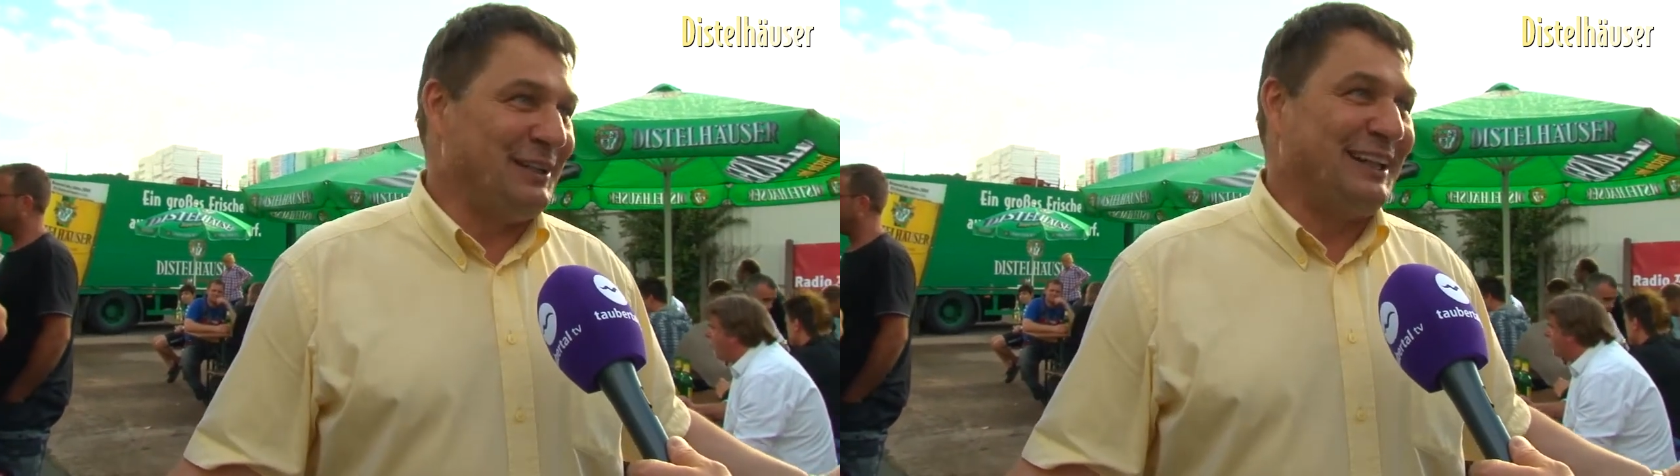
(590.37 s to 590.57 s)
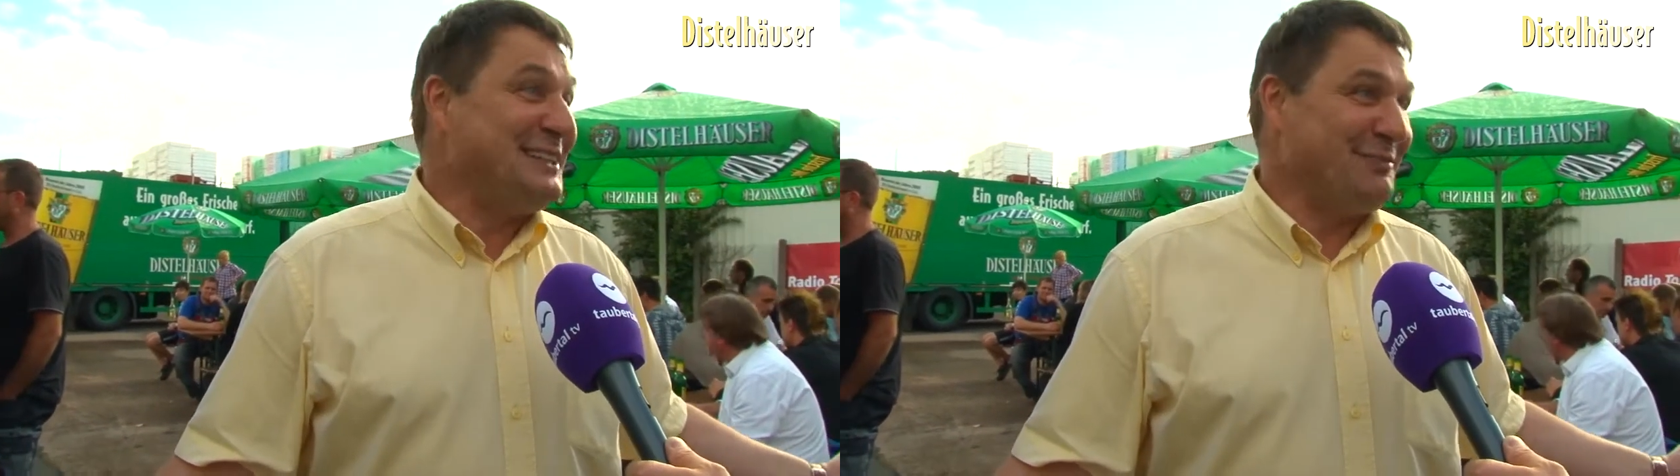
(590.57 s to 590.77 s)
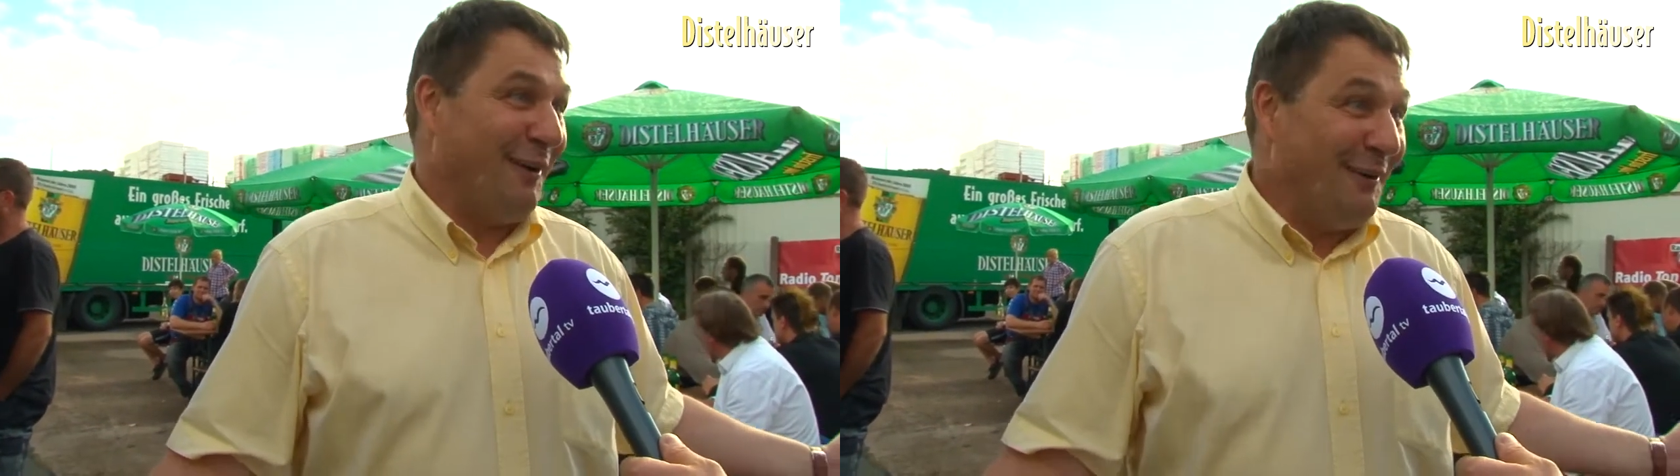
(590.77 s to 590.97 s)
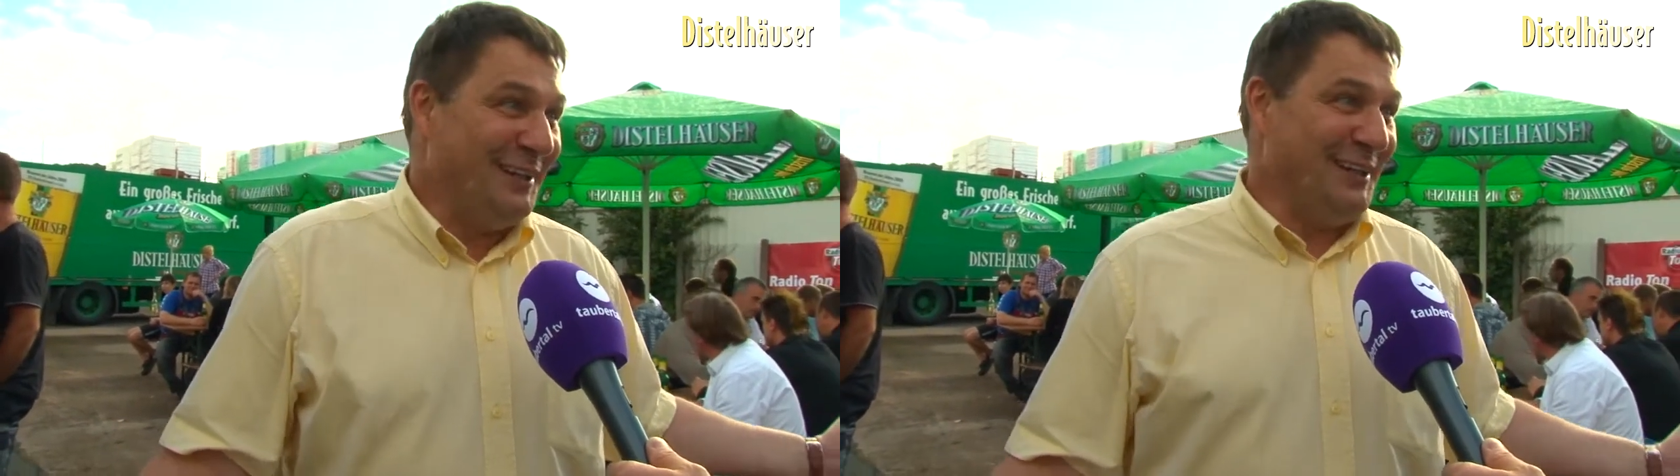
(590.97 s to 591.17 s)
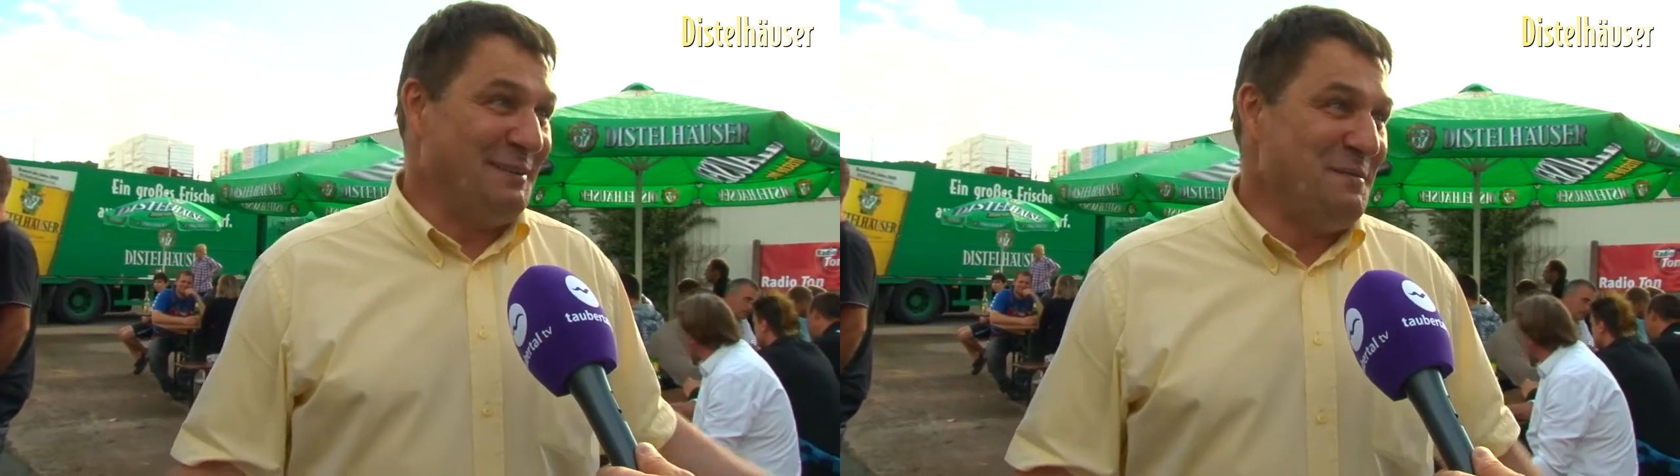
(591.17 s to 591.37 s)
War eine riesige
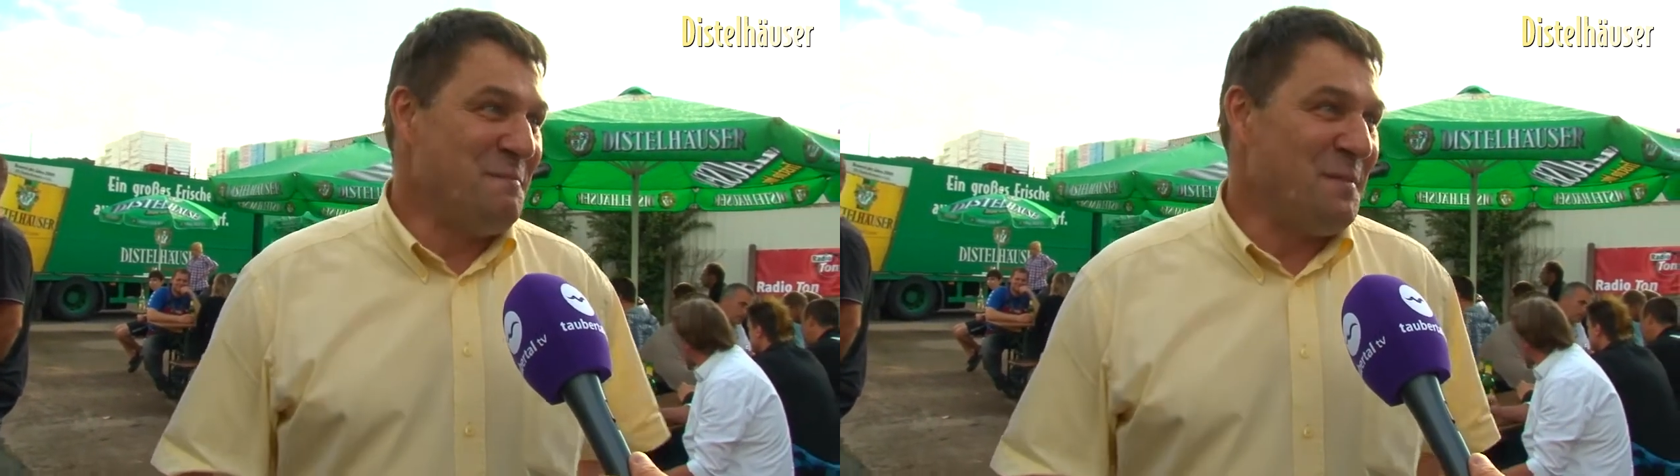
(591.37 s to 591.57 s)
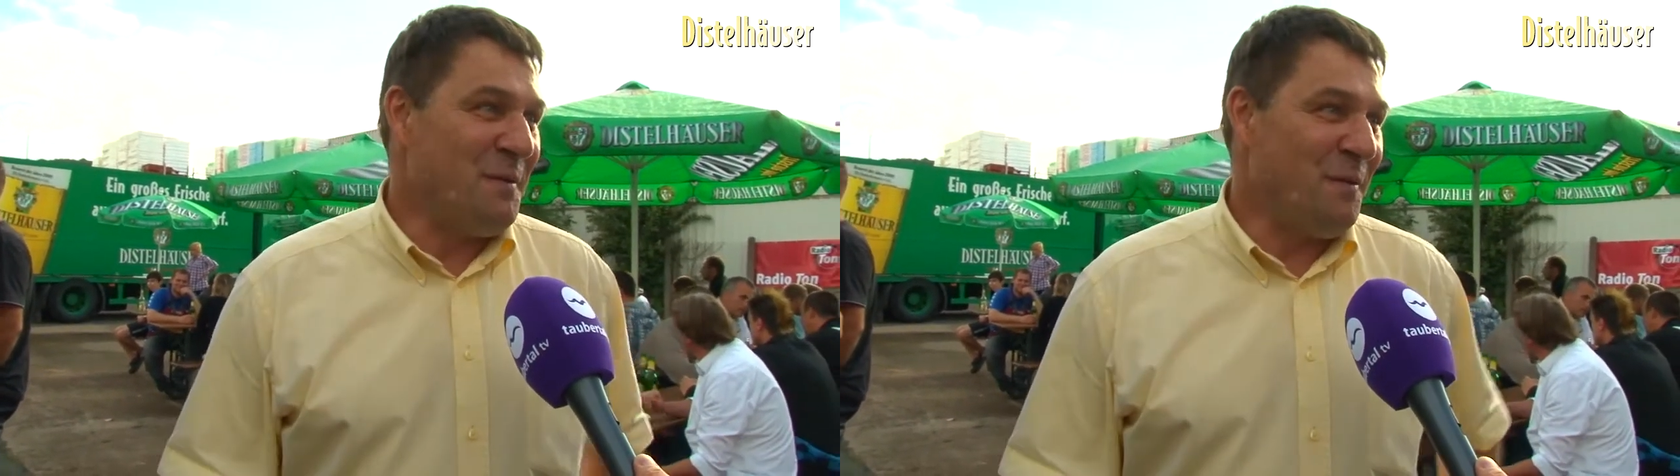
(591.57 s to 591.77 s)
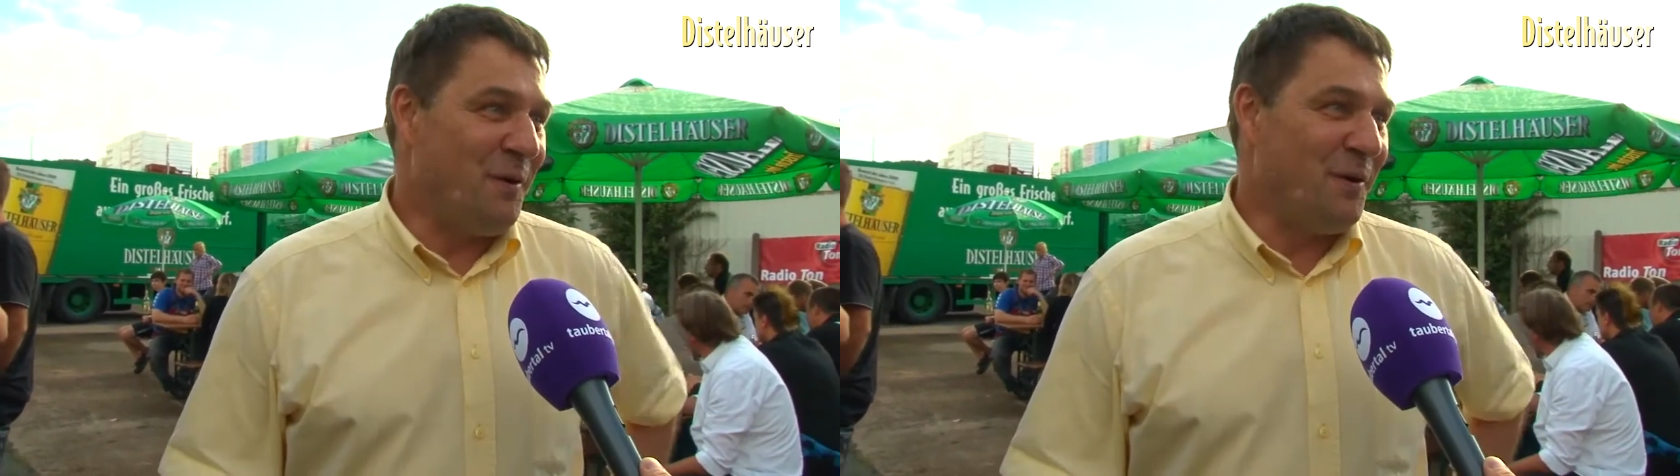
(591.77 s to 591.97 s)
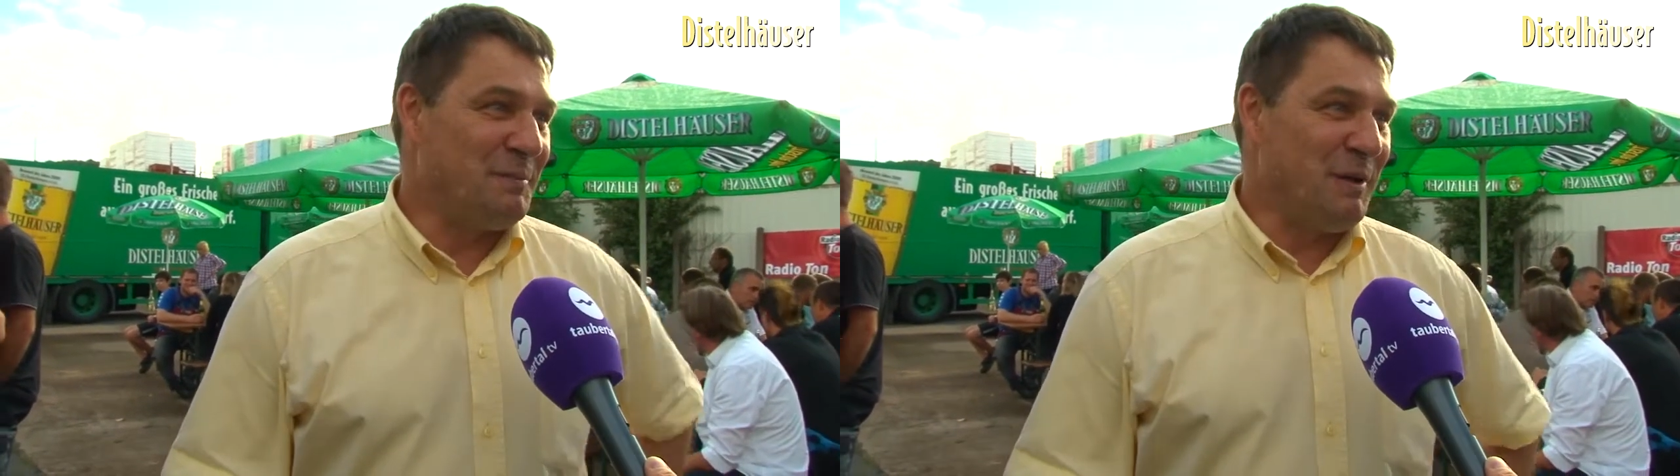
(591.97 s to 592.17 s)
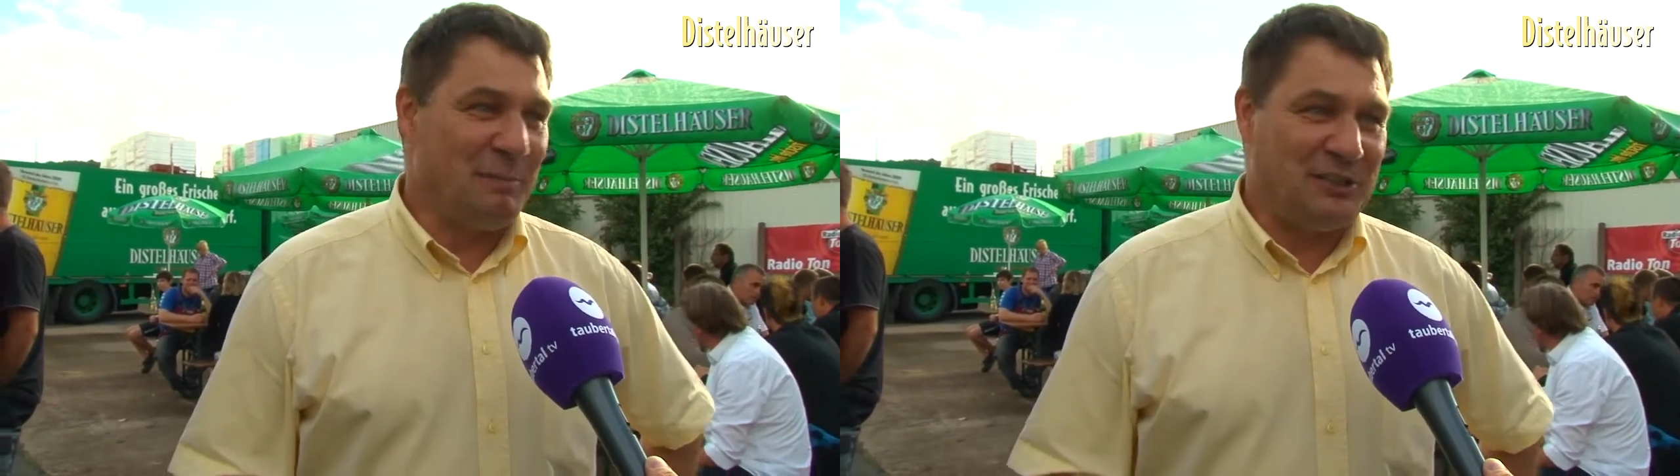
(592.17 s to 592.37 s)
Freude.
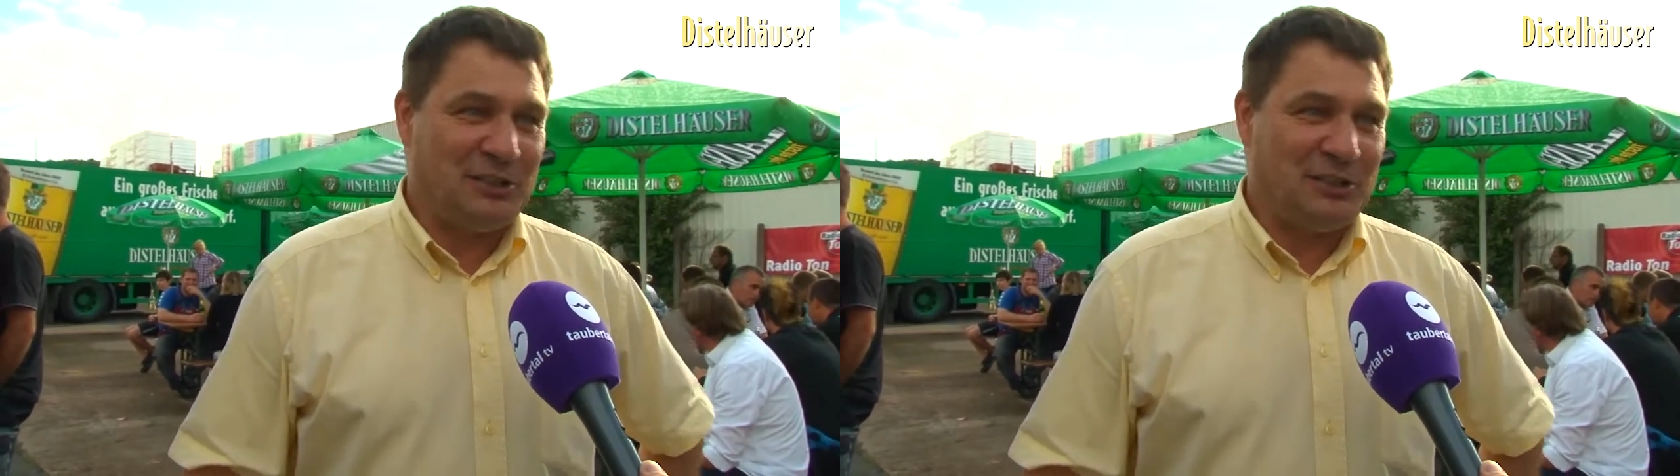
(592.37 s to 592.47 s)
Und wir haben das